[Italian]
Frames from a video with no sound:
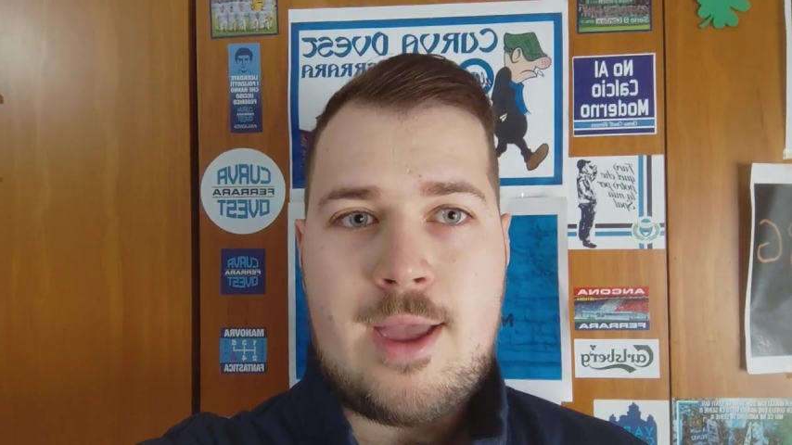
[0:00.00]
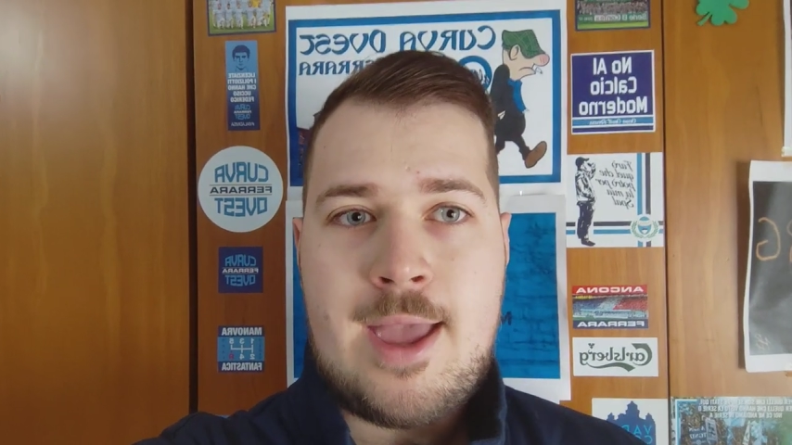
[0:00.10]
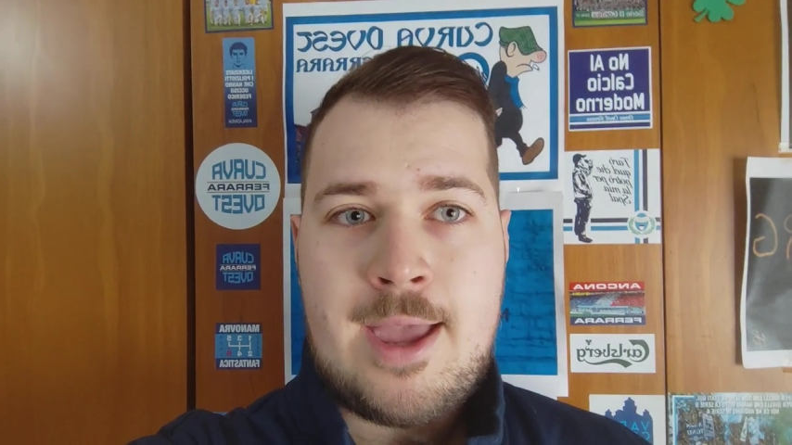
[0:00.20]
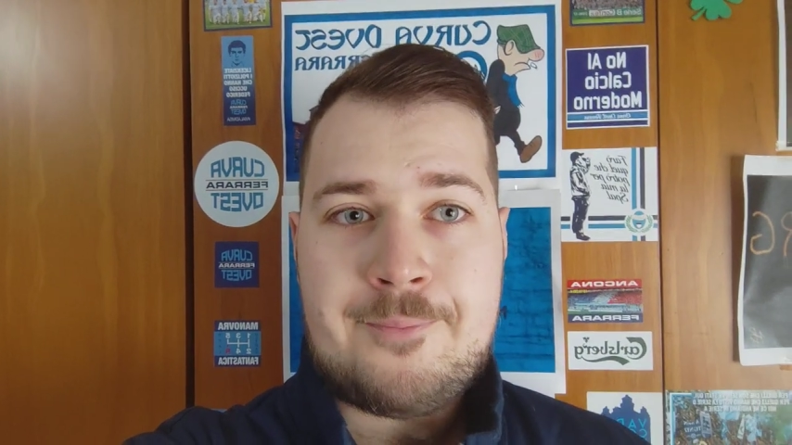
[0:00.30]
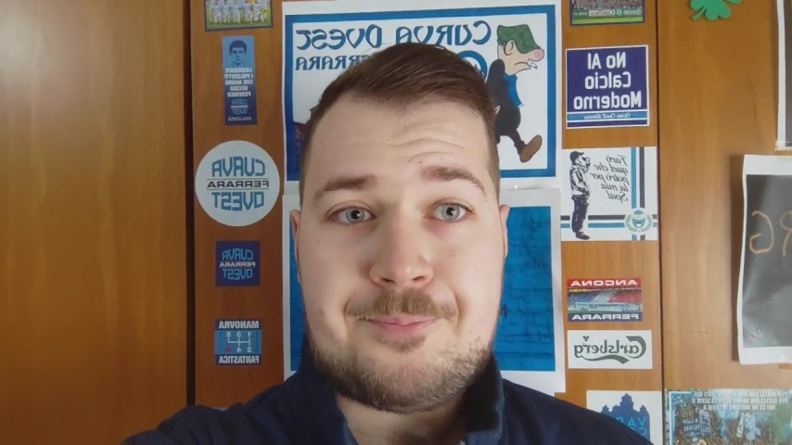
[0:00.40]

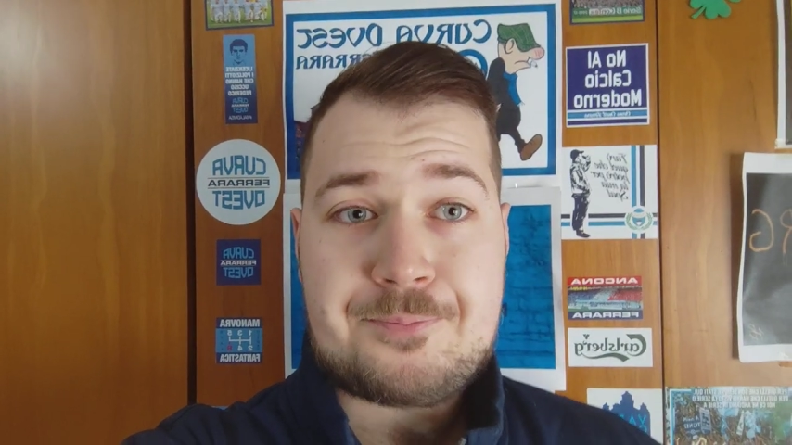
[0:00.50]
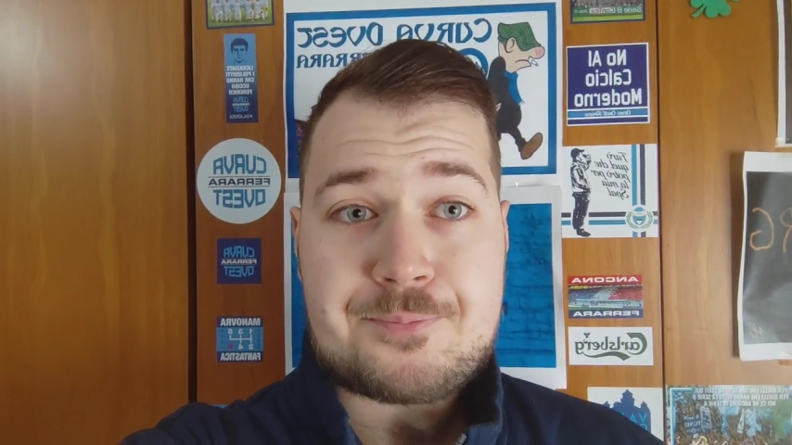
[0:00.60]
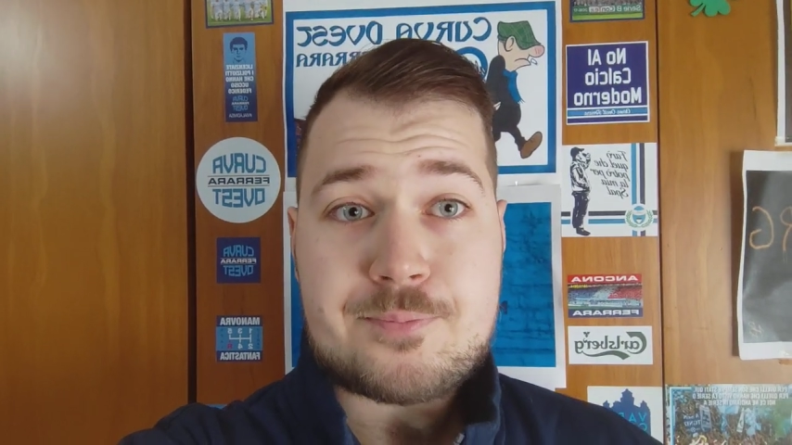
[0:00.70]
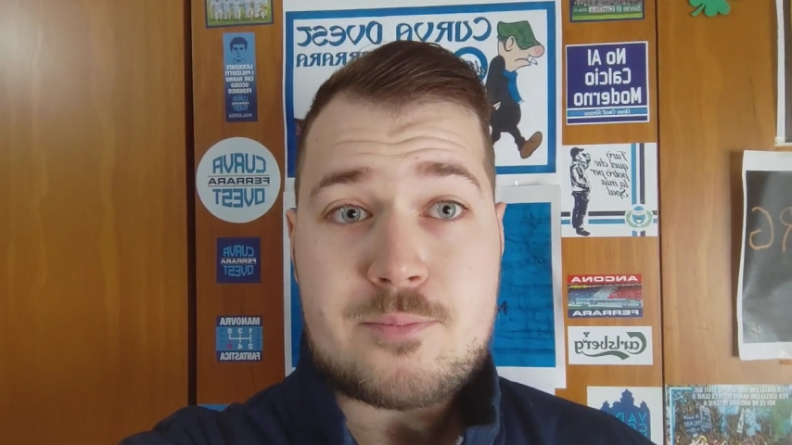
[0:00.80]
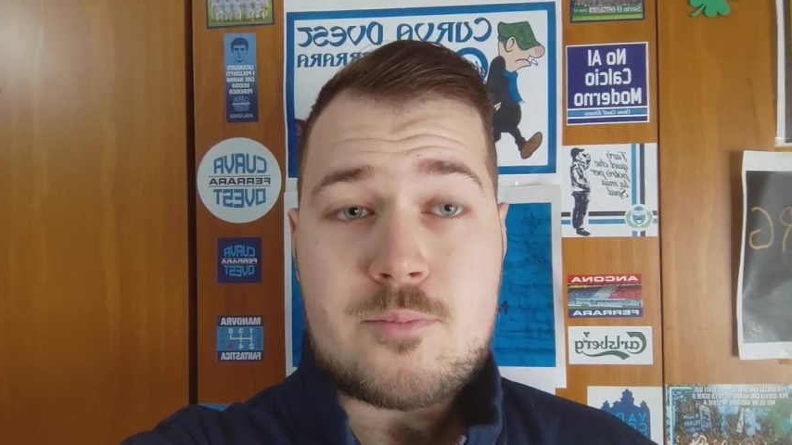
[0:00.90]
e
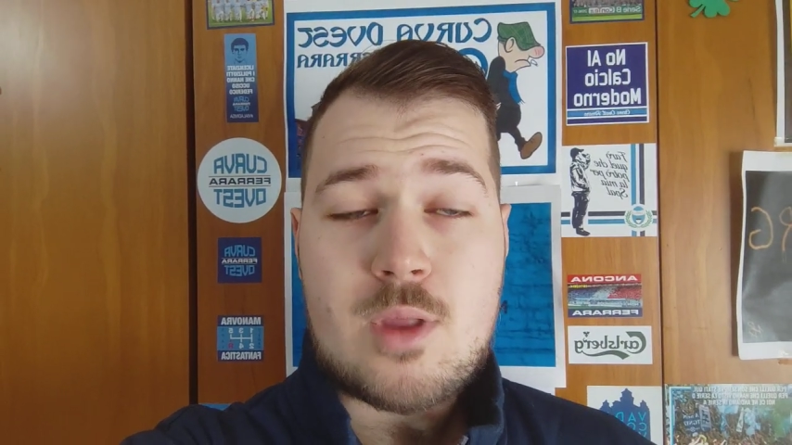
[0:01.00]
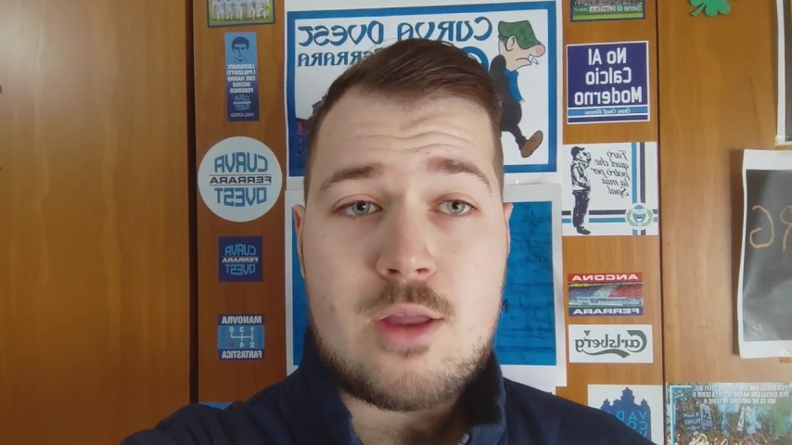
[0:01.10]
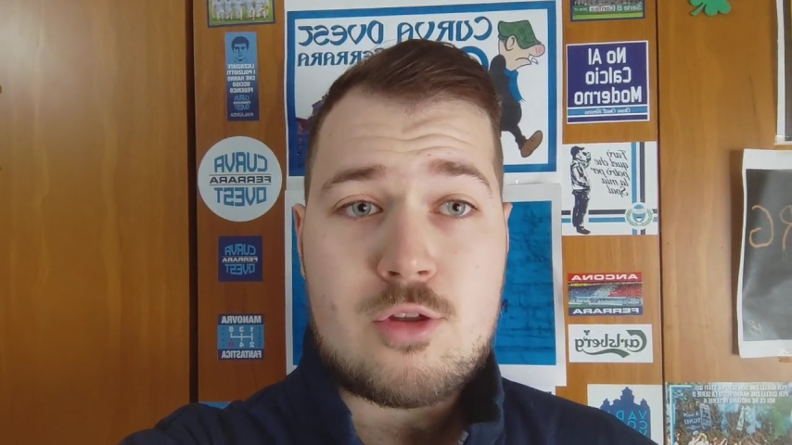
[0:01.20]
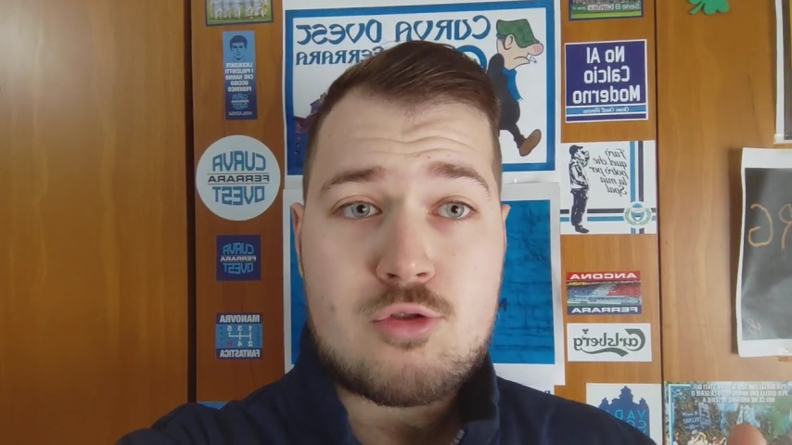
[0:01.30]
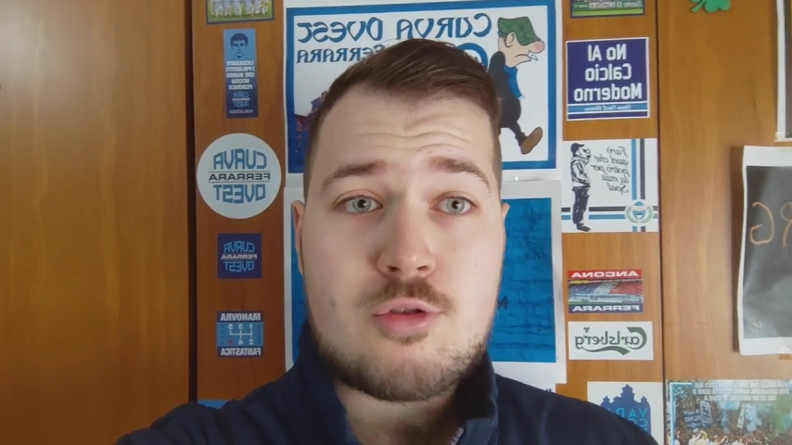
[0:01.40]

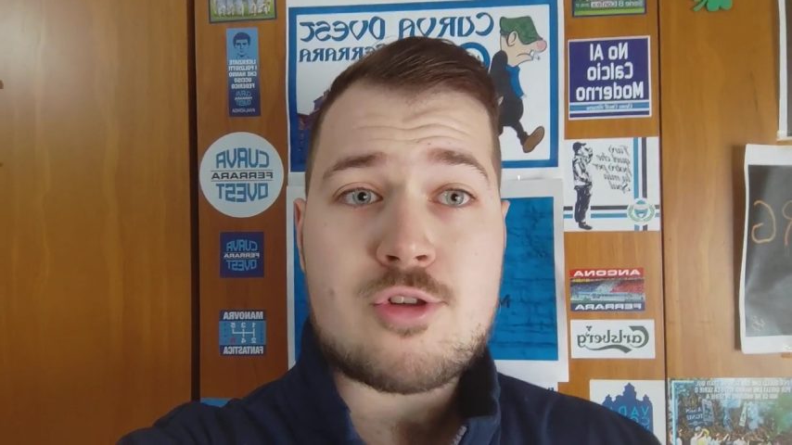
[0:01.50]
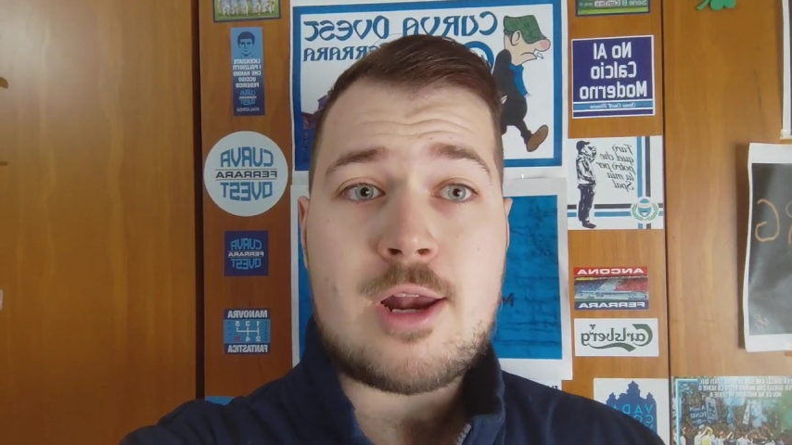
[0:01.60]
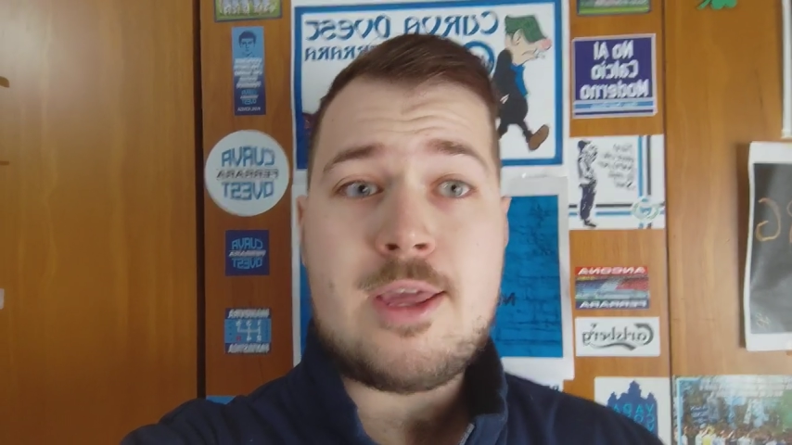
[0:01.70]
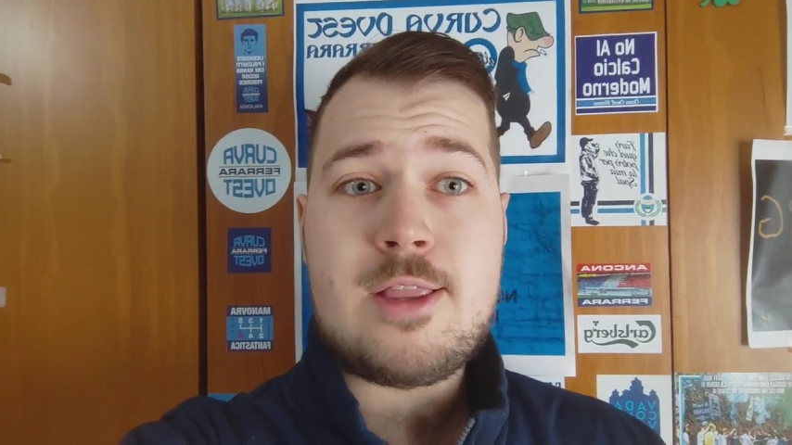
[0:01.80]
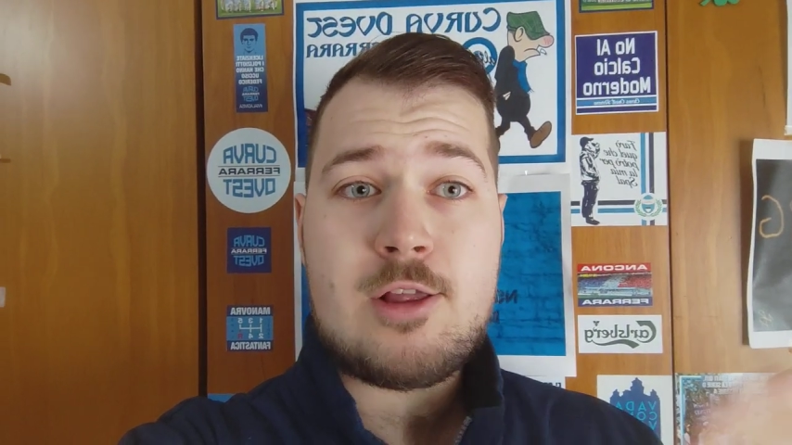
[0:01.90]
sono saliti